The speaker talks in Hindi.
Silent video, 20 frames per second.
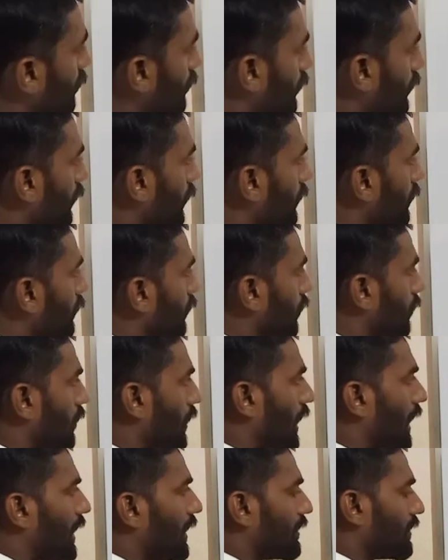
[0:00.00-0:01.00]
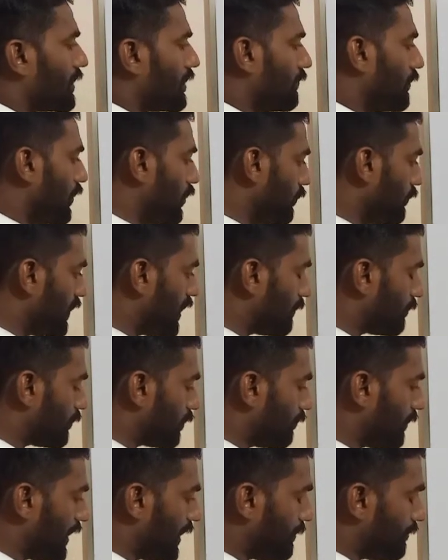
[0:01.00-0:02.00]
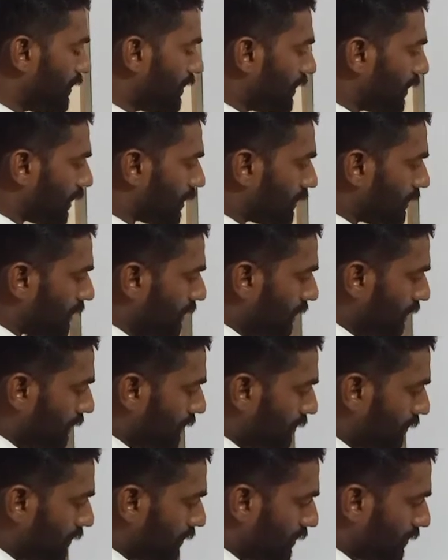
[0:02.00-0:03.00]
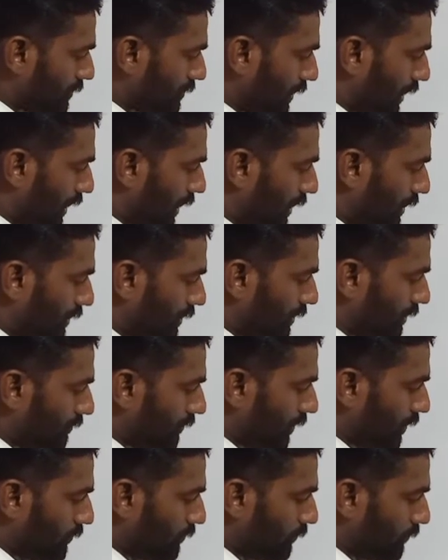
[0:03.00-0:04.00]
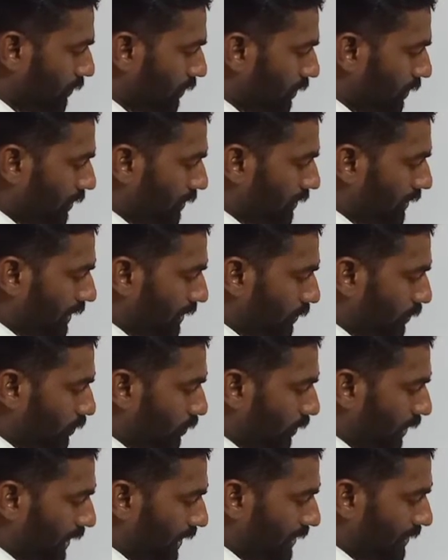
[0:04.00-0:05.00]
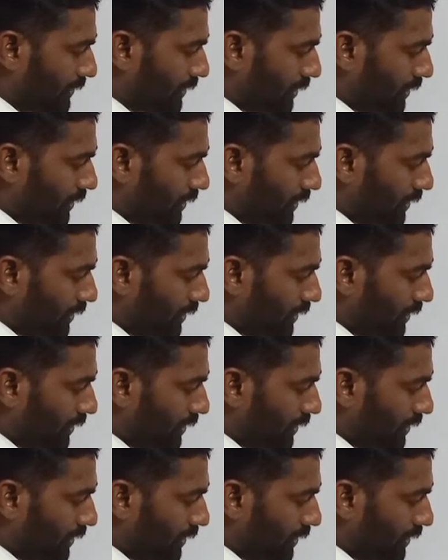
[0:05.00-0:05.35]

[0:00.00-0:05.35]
ठीक है और आर की वैल्यू भी आपको माइंड में ये रखनी है कि इस आर की वैल्यू या तो एन के